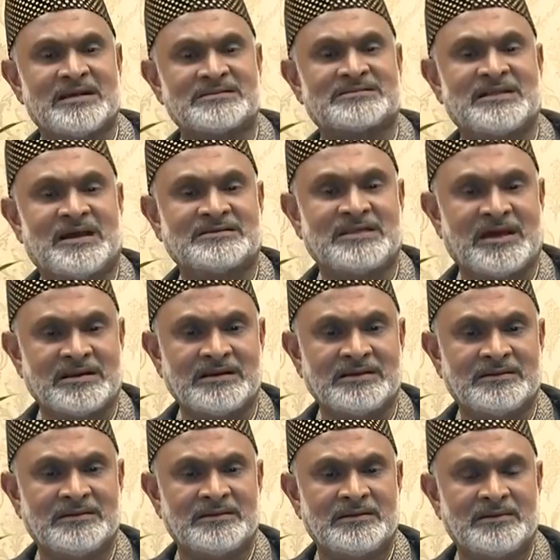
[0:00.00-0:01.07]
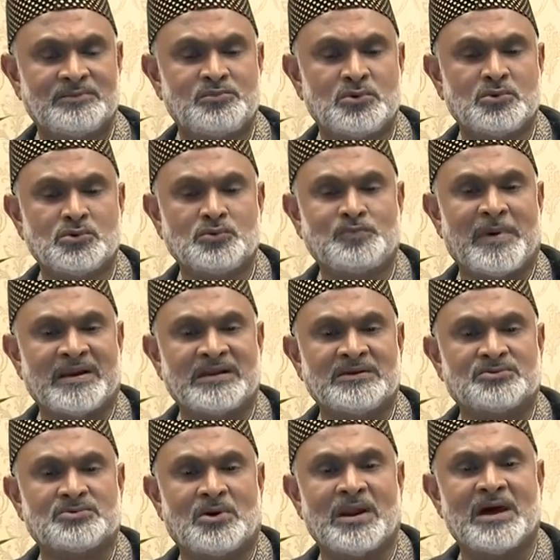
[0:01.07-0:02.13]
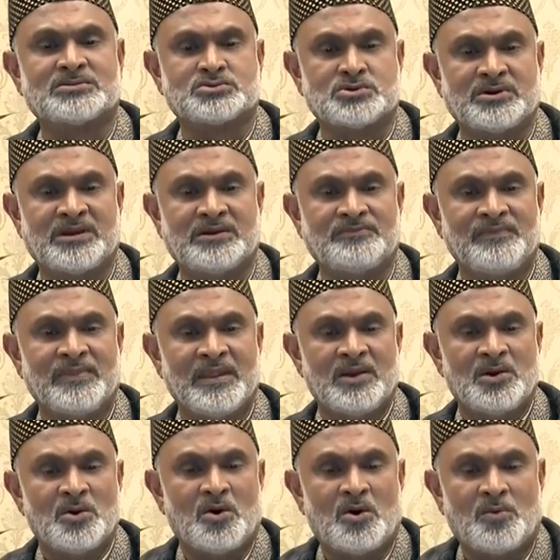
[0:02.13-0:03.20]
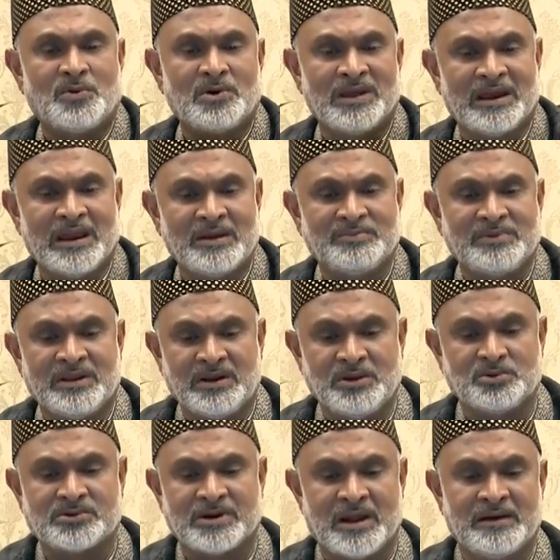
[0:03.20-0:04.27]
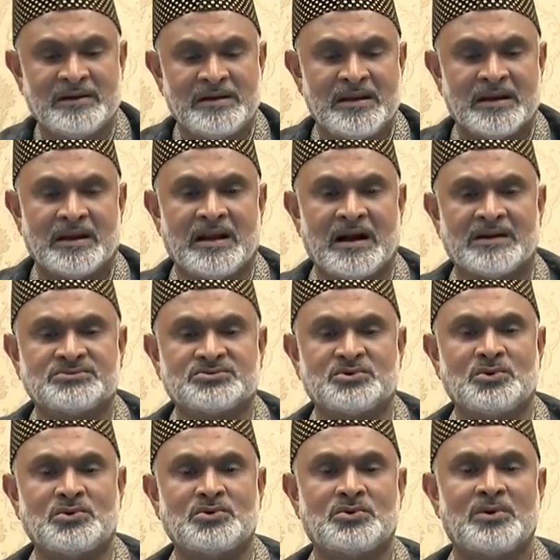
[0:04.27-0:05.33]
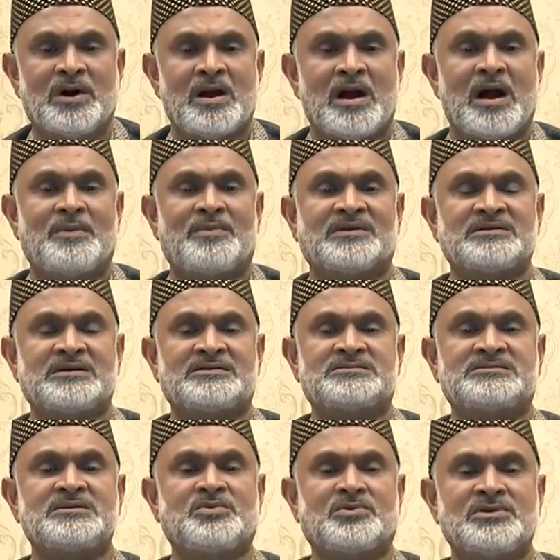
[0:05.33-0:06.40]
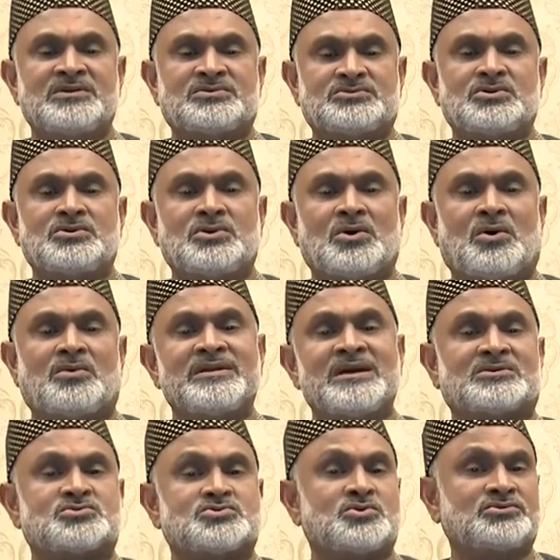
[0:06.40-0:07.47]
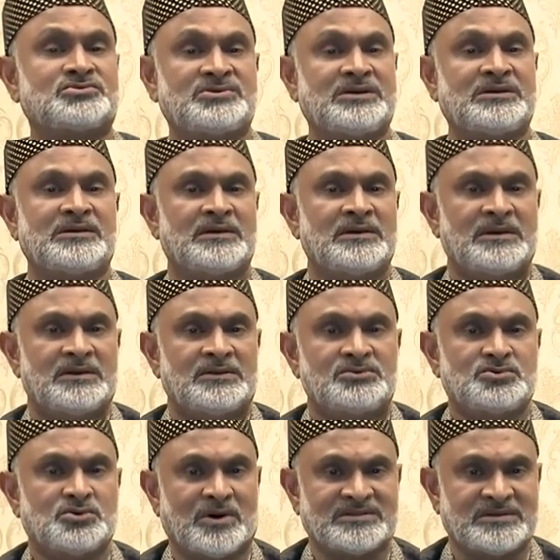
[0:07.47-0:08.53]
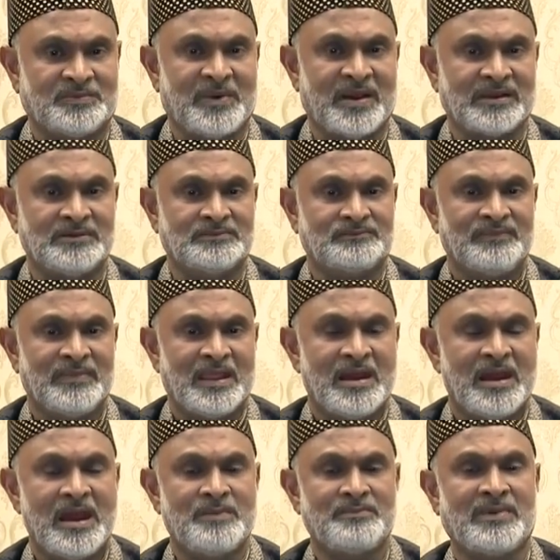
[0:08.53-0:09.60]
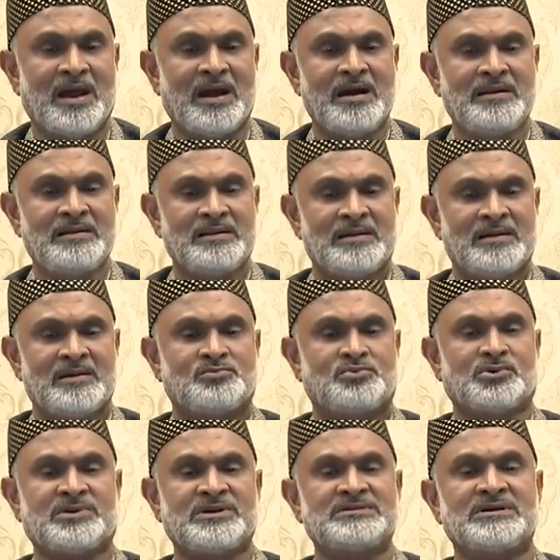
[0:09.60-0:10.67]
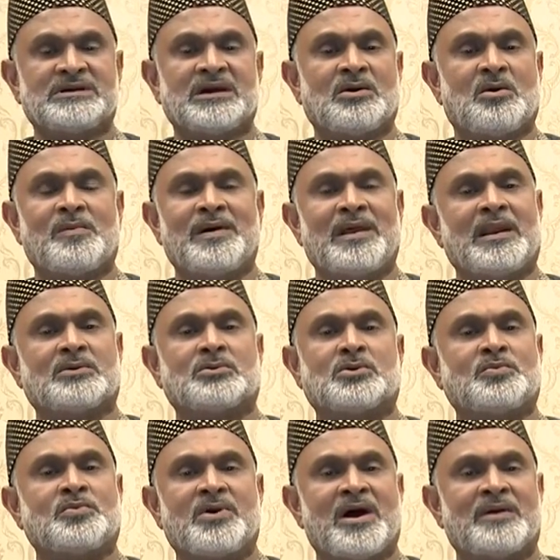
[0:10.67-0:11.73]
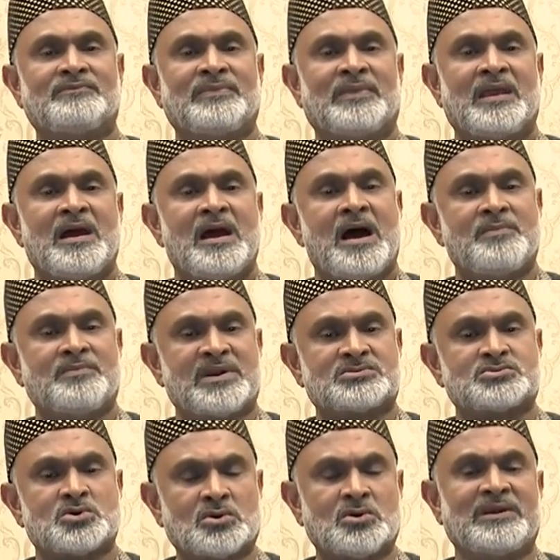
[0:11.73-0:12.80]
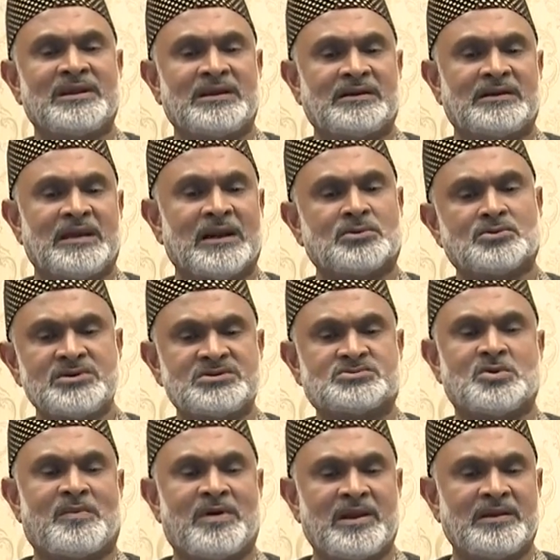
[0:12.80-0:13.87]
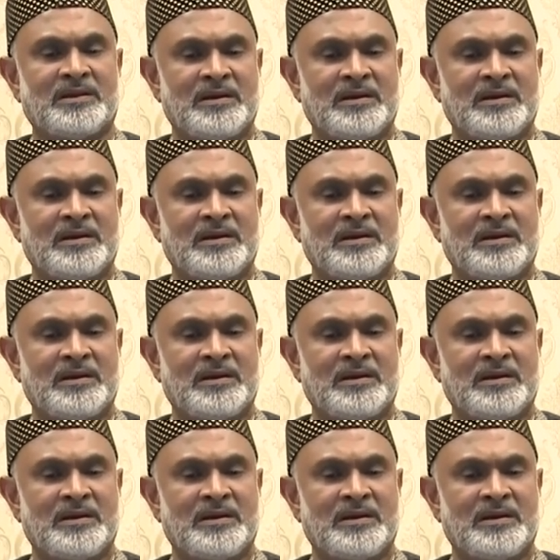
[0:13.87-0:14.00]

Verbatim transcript: রাস্তার ধারে পুকুর পাড়ে জলাশয়ে অবহেলায় বেড়ে ওঠা গাছগুলো আমাদের জীবনের জন্য অনেক শক্তি যোগাতে পারে আমরা প্রকৃতিকে অবহেলা করব না আমরা সকলেই এখনই সময়